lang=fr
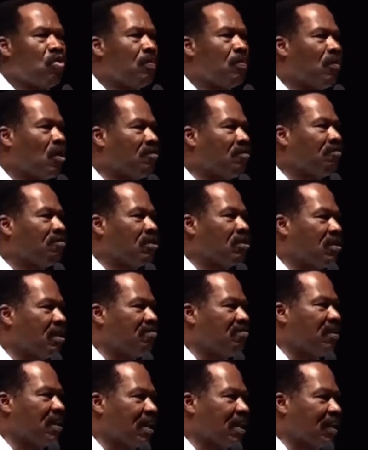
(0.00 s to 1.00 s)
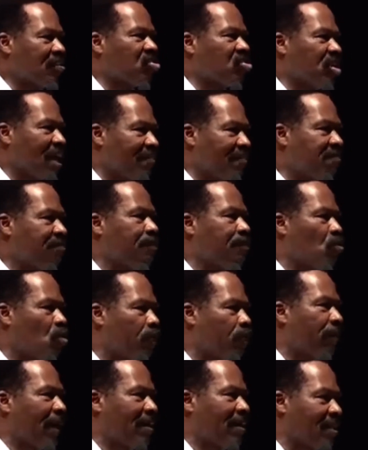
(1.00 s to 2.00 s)
tout le monde veut devenir chef
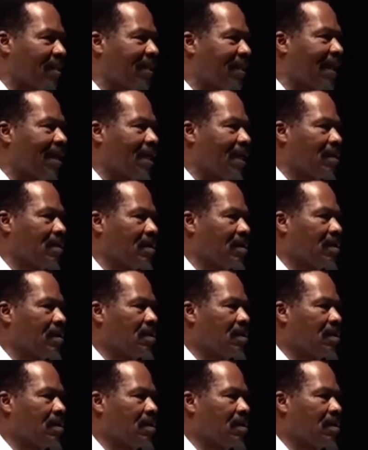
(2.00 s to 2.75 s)
ou président.